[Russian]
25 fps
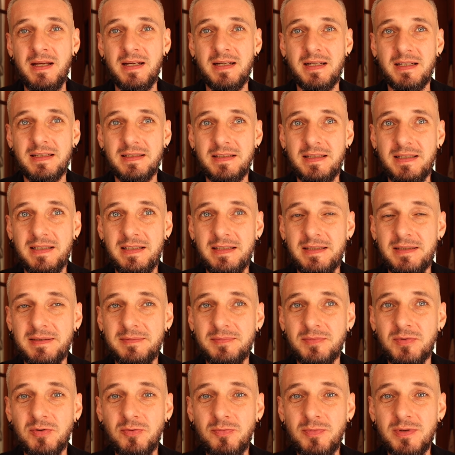когда
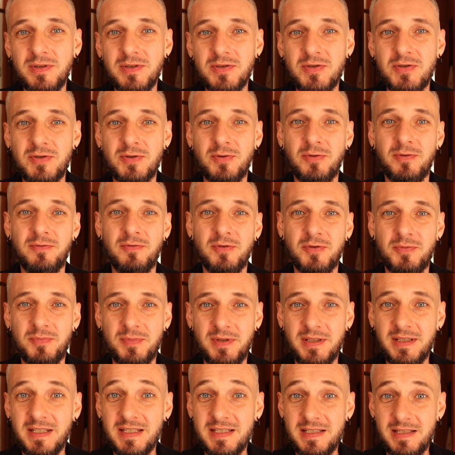думал, что вот
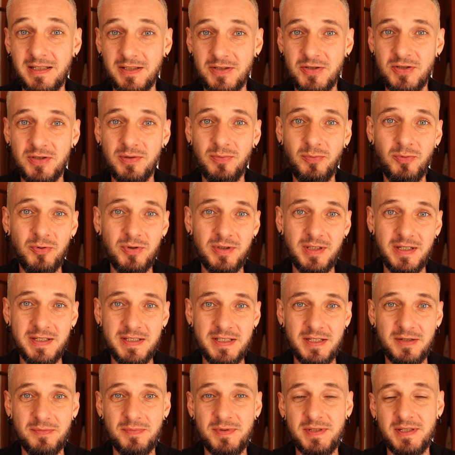мне достаточно будет
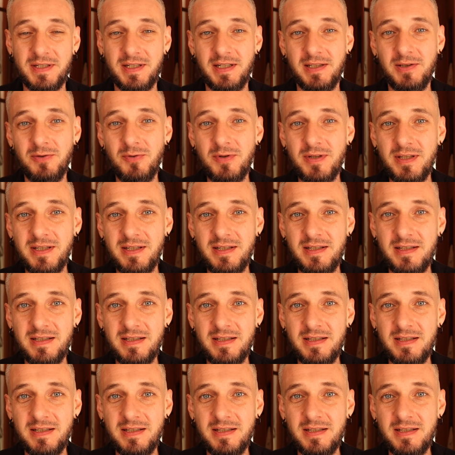астропсихологии,